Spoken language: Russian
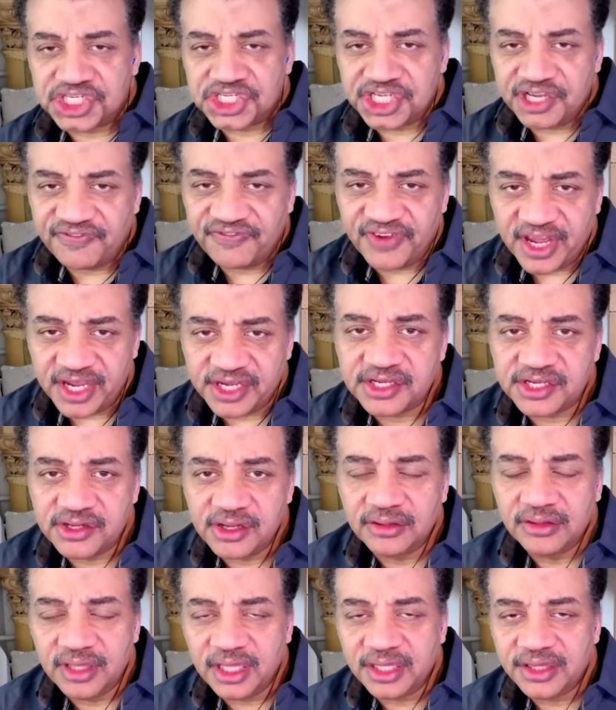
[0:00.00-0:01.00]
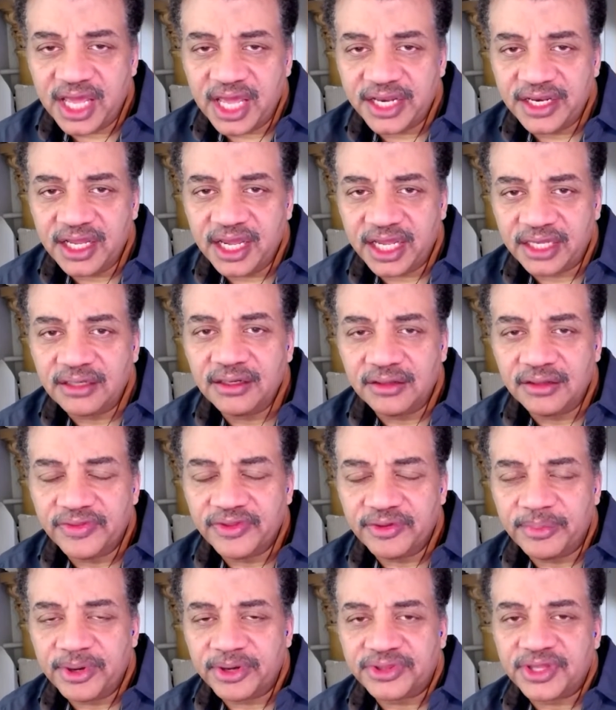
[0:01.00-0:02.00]
Это потому, что они напиваются в
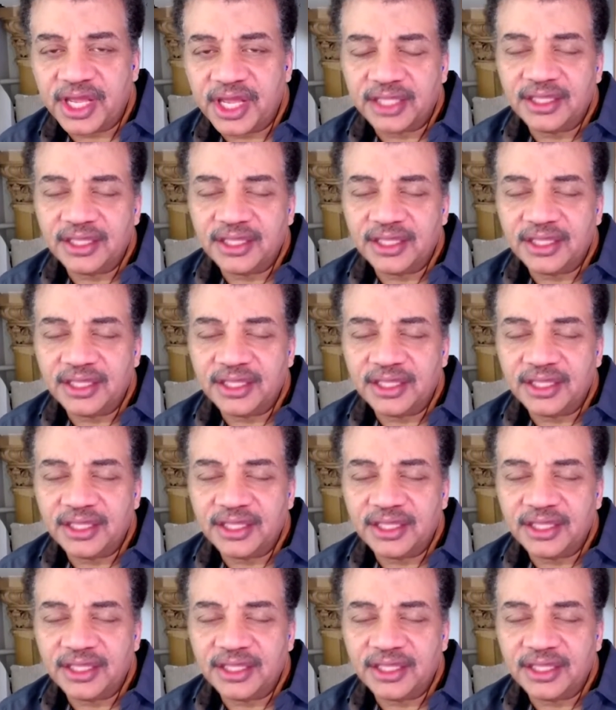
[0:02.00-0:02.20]
предыдущую